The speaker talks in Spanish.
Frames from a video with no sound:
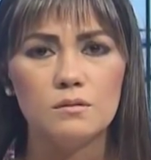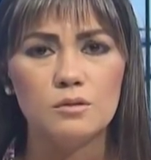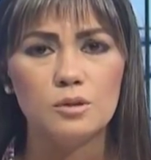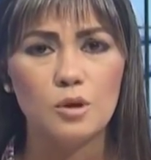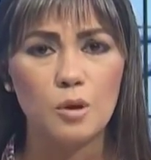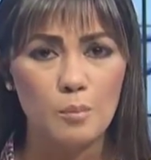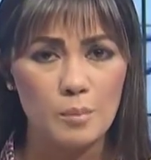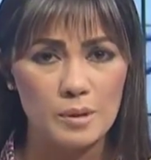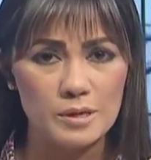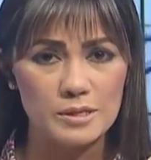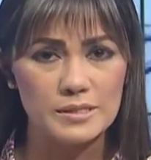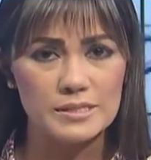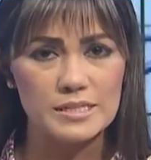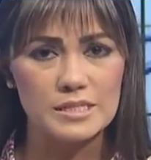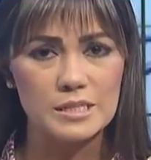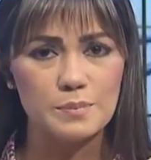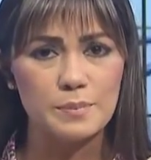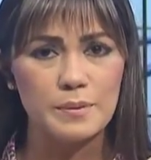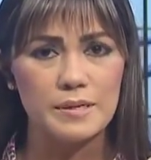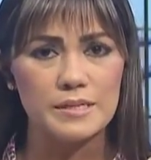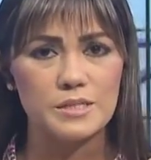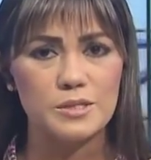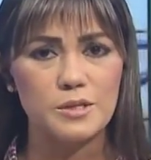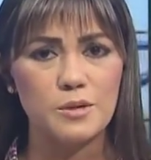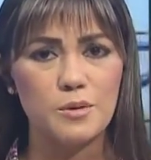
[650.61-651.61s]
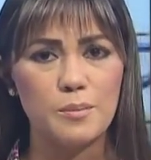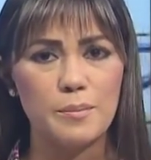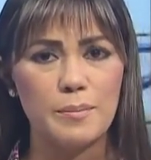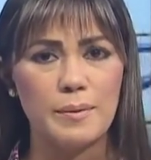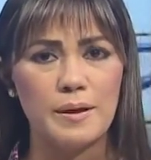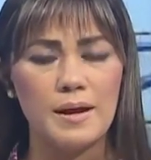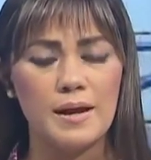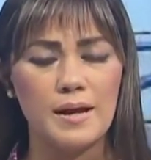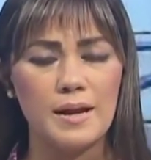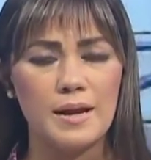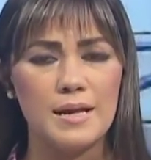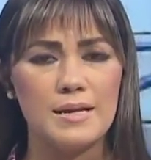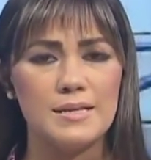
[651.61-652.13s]
tomo este espacio
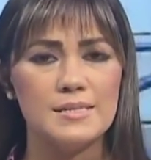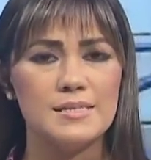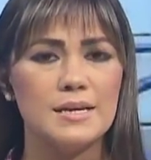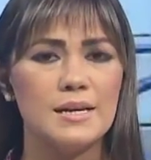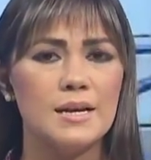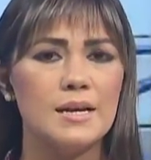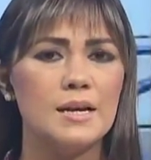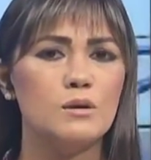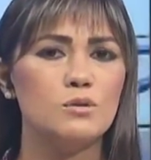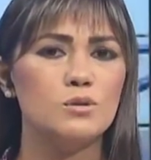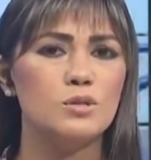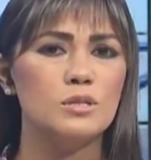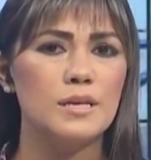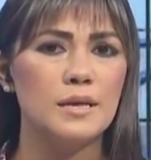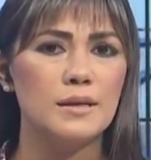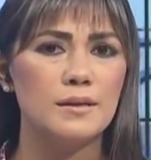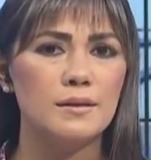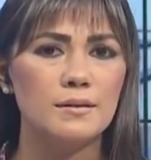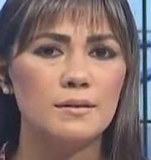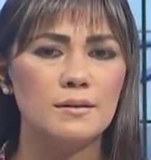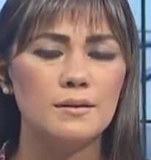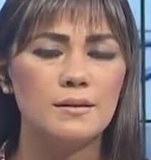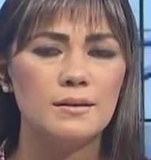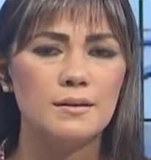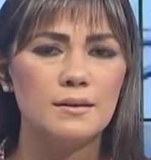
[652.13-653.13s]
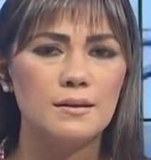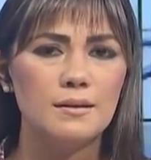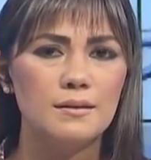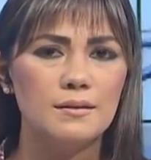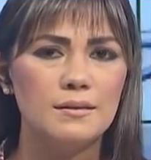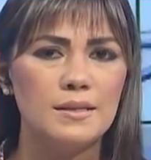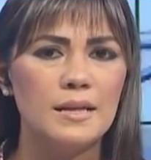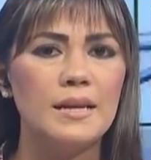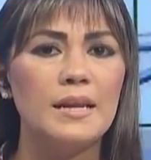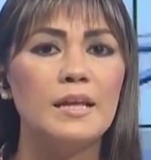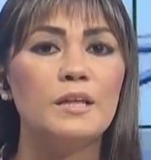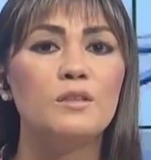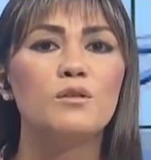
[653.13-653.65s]
para agradecerle a usted,
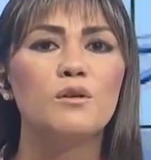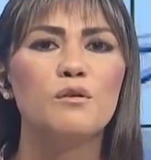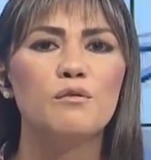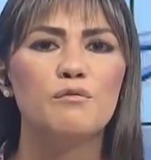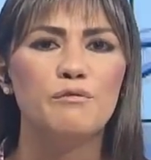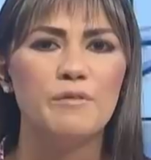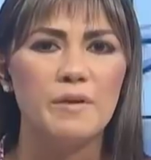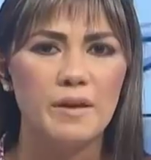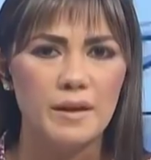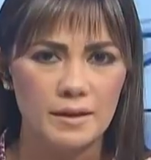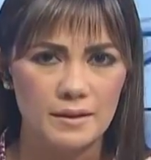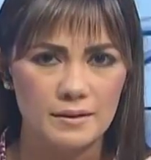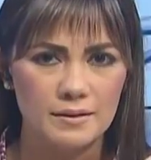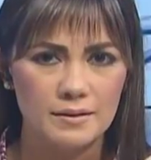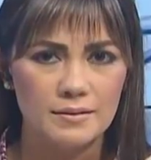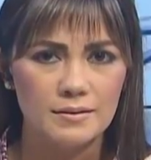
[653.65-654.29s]
teniendo fe